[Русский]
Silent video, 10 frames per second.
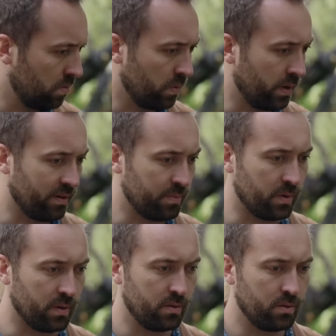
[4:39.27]
Я
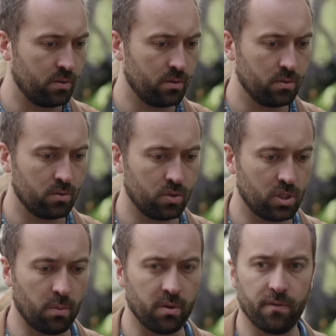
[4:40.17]
люблю его.
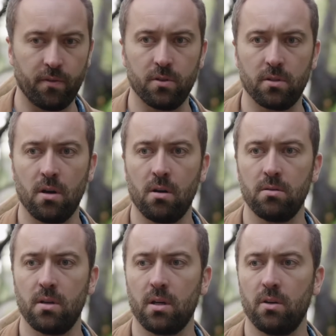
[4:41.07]
Я люблю его, сколько
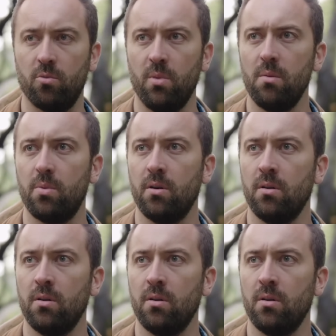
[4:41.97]
себя помню.